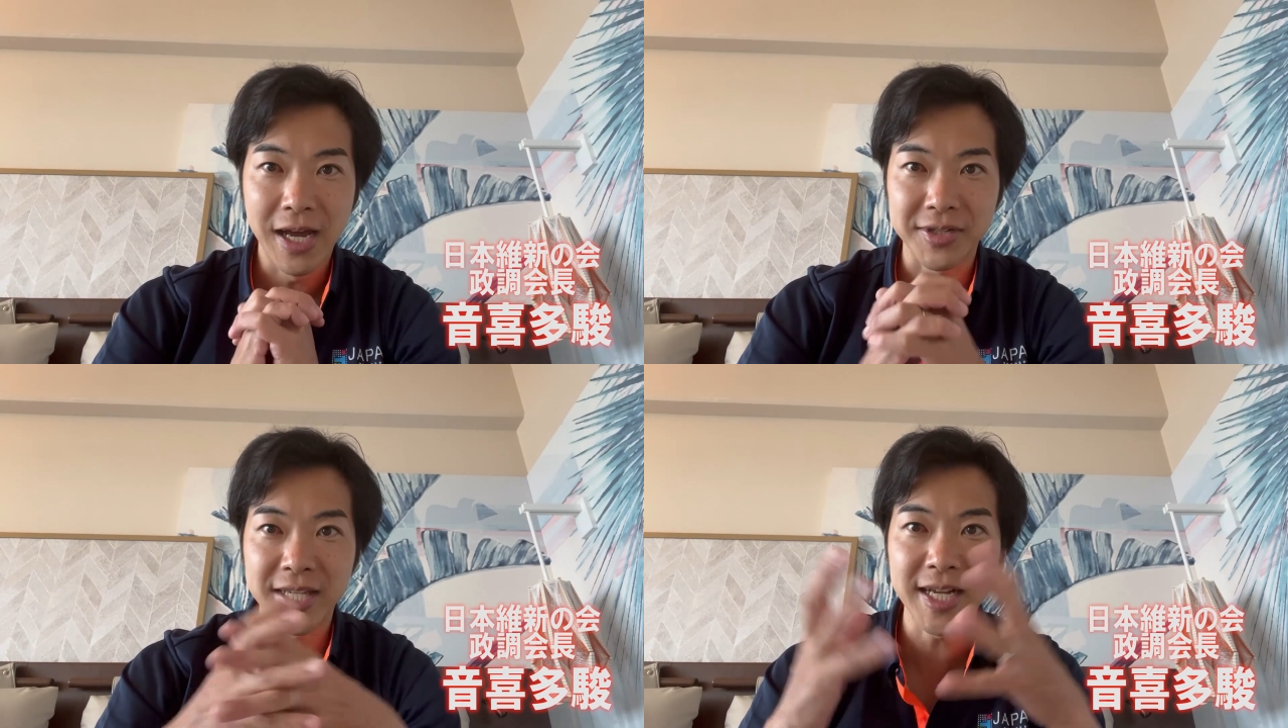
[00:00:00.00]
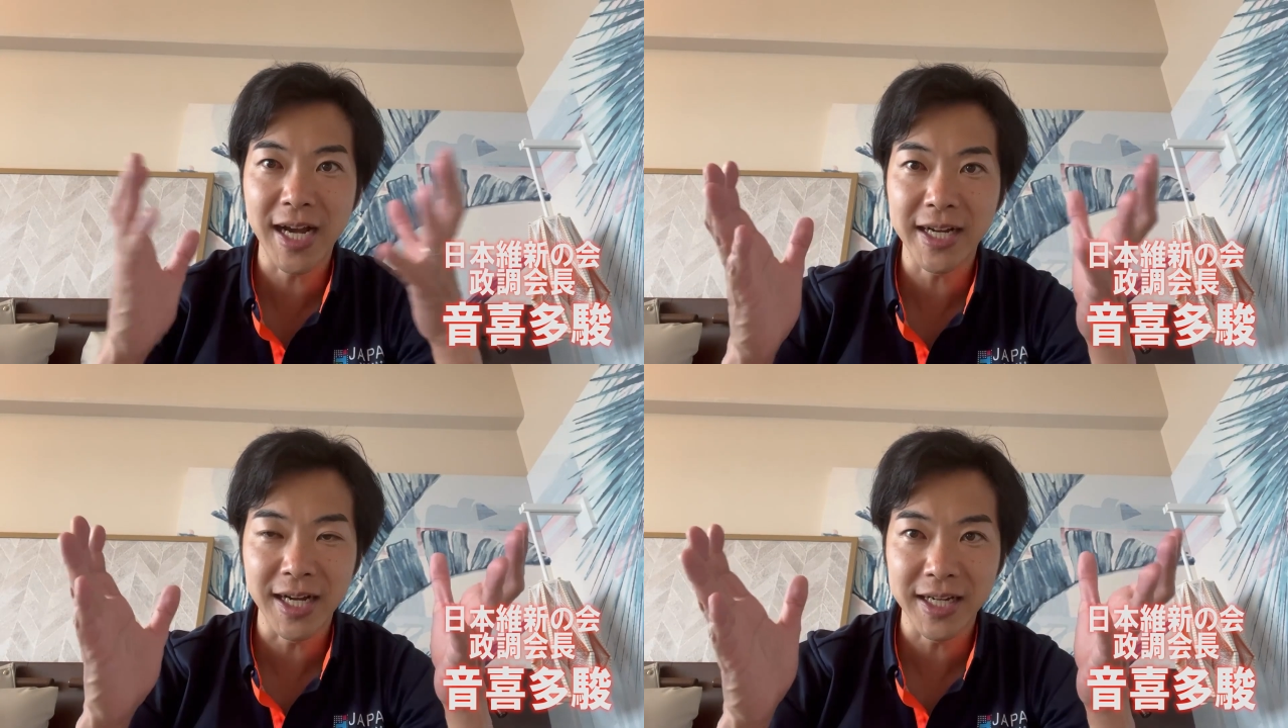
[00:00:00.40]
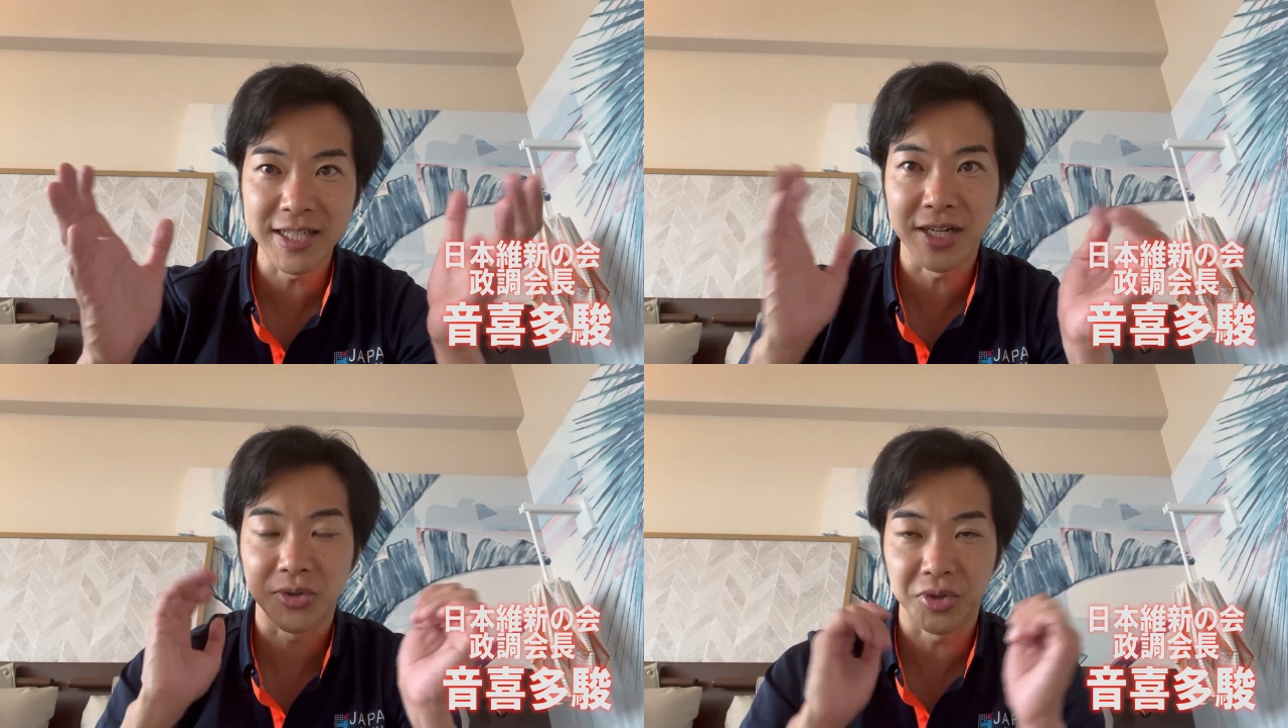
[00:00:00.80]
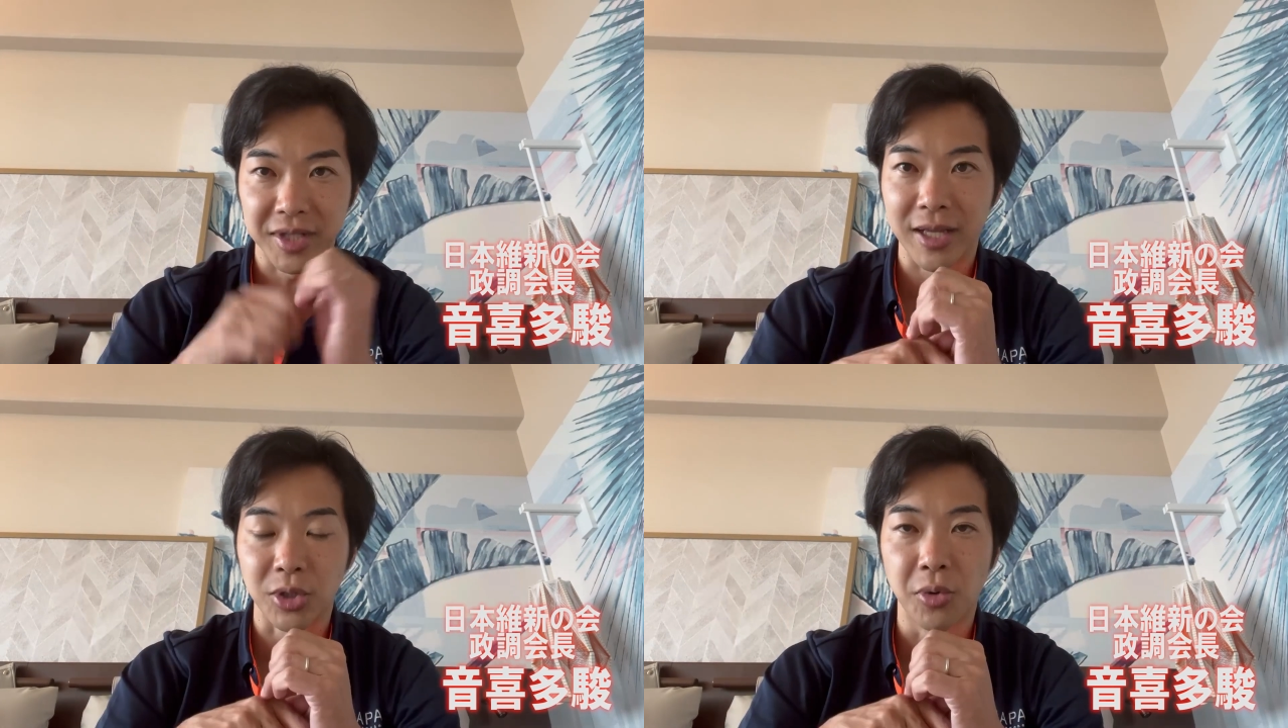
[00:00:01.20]
政界関係者にとっ
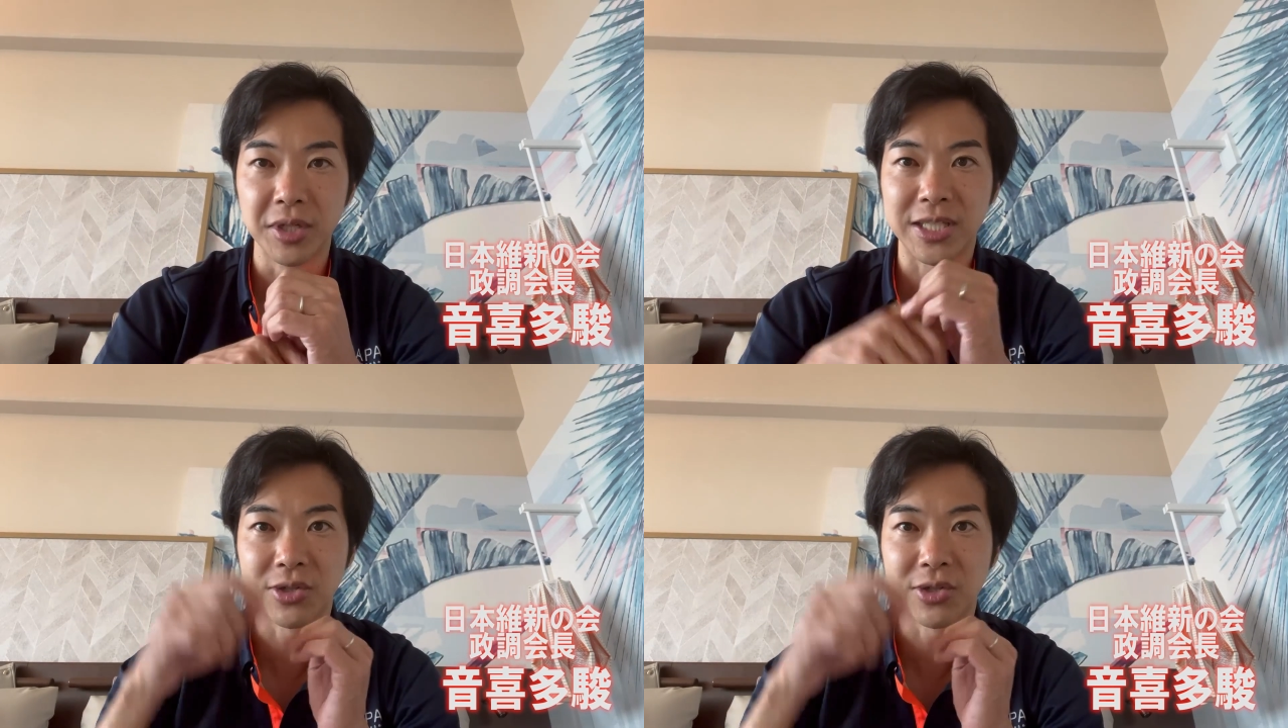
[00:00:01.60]
て統一